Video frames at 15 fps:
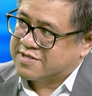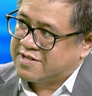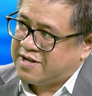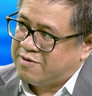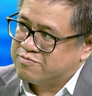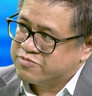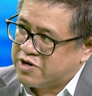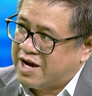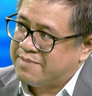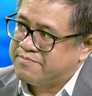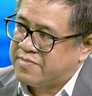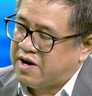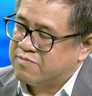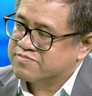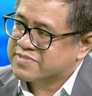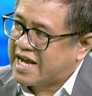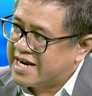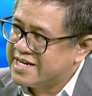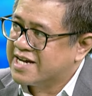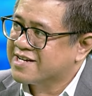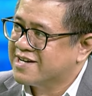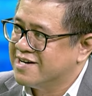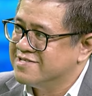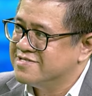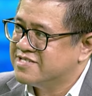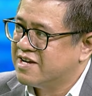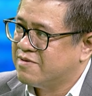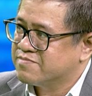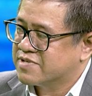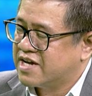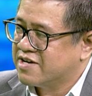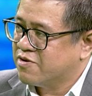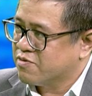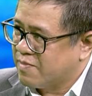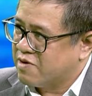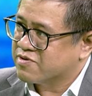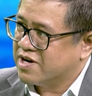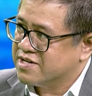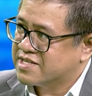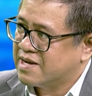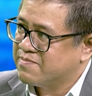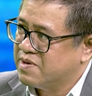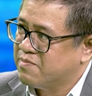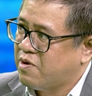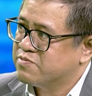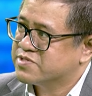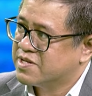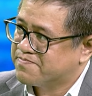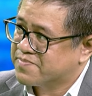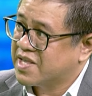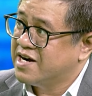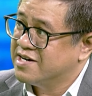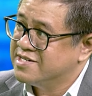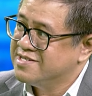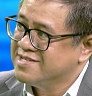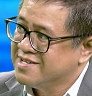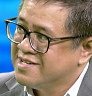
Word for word: ông Trump ông tái đắc cử trong cái cuộc bầu cử tháng 11 sắp tới